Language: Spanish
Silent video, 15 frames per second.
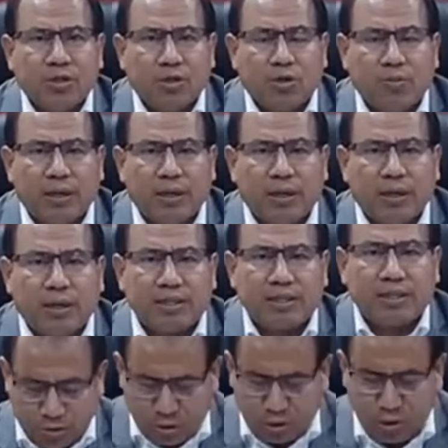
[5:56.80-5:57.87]
Los
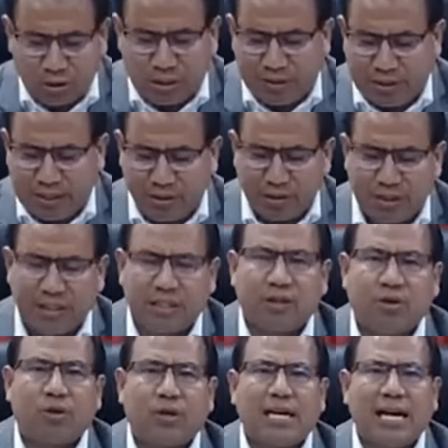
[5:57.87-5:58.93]
maestros no son trabajadores de
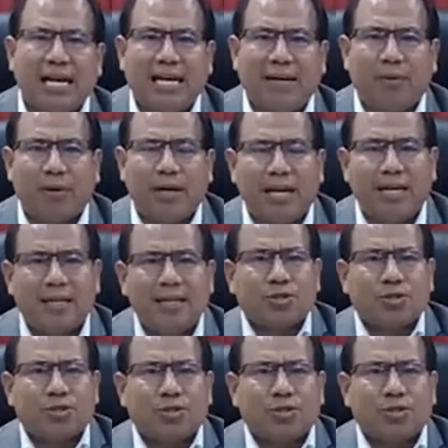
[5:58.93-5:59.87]
jornada laboral,